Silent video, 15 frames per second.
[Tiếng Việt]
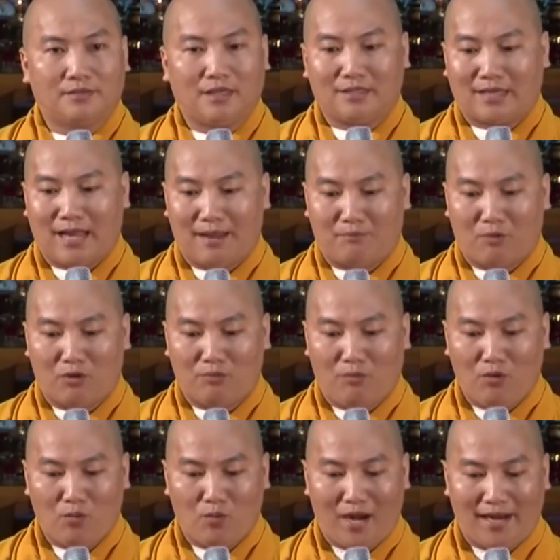Tất cả mọi
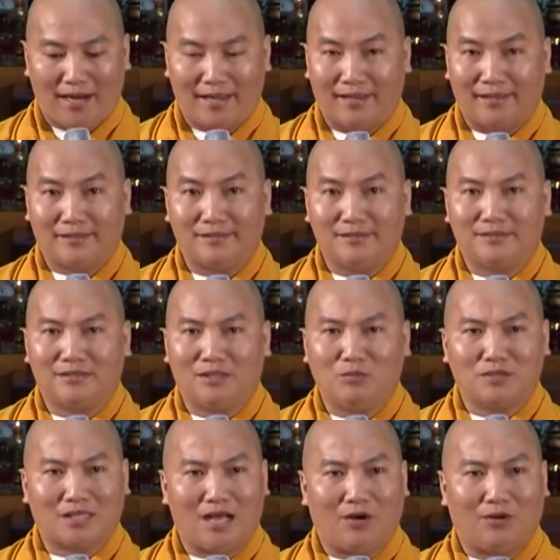mối quan hệ
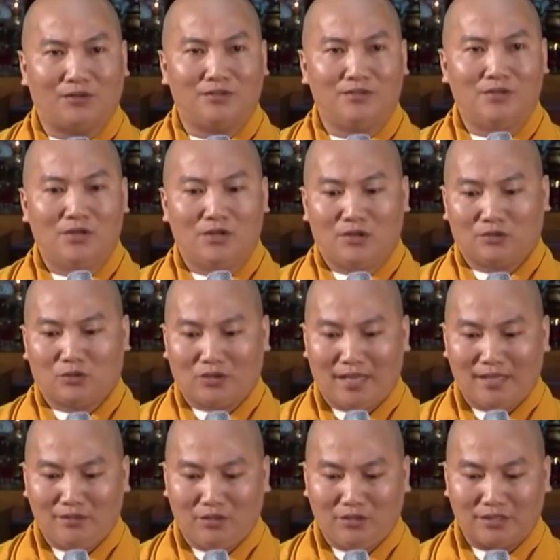trong xã hội tôi
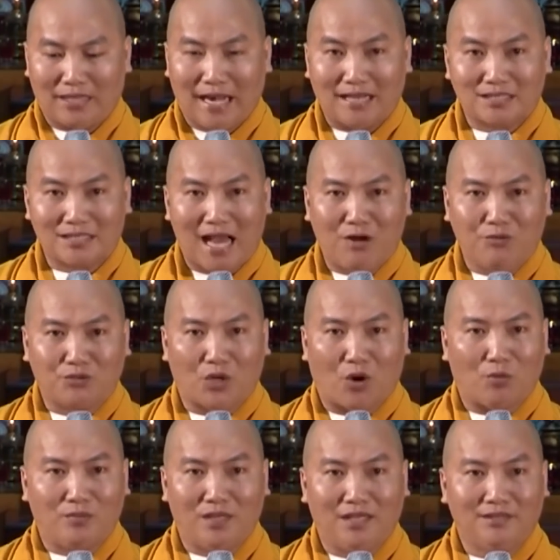thấy nó đã xáo
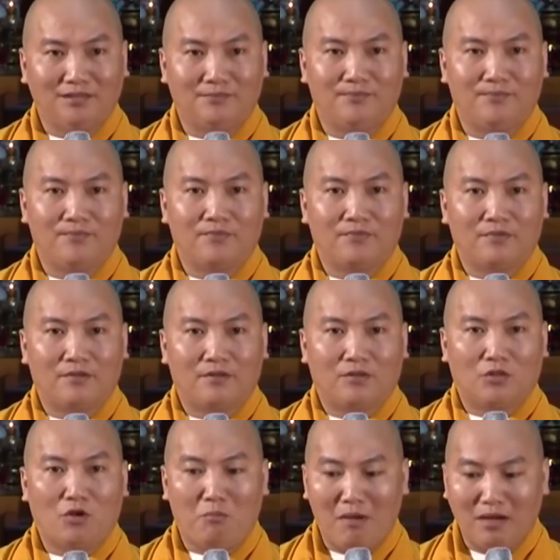trộn lên.
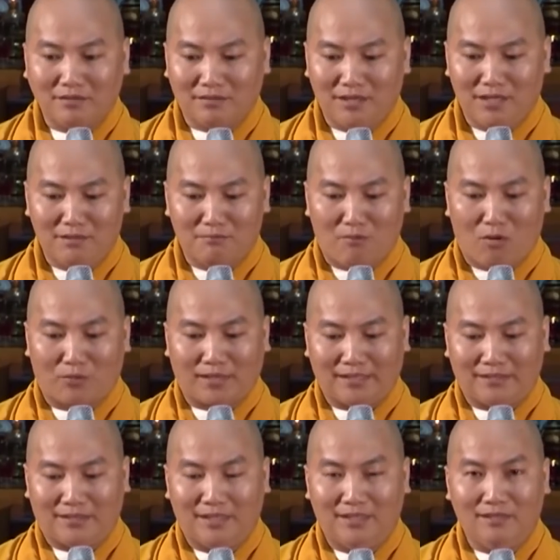Nó mất đi một
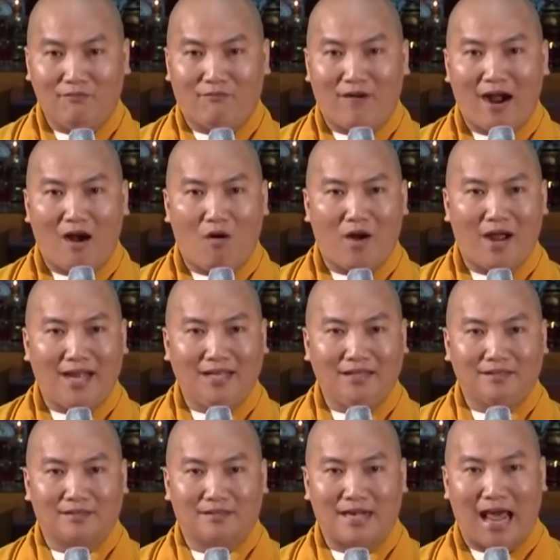cái tính văn
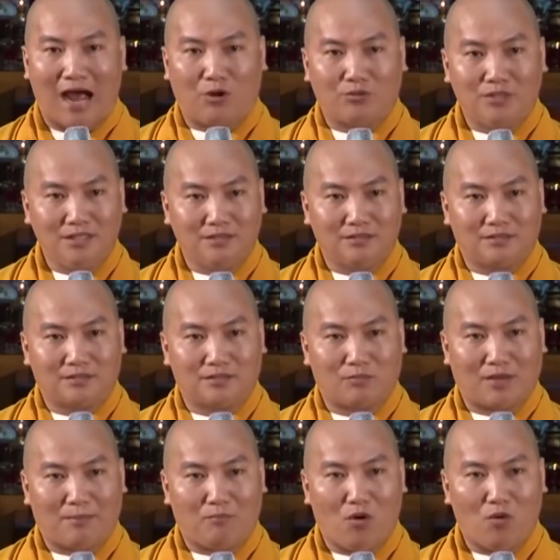hóa, đạo đức trong
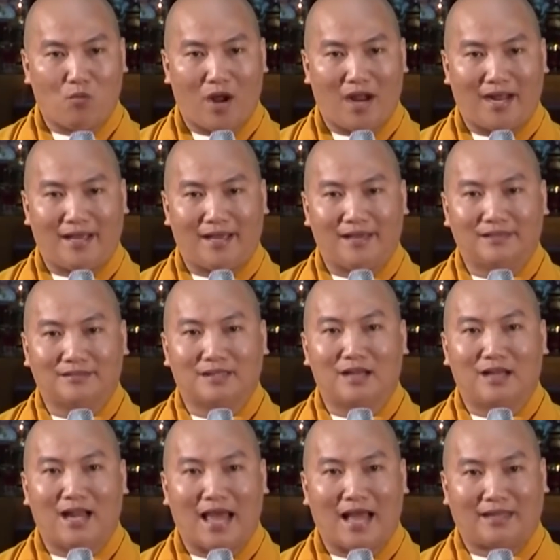các mối quan hệ
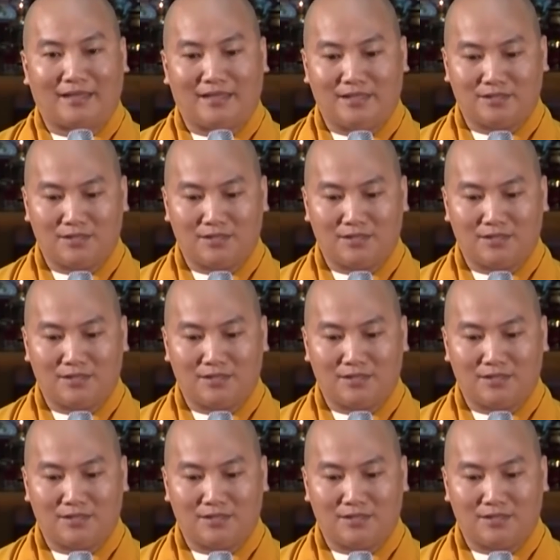tình làng nghĩa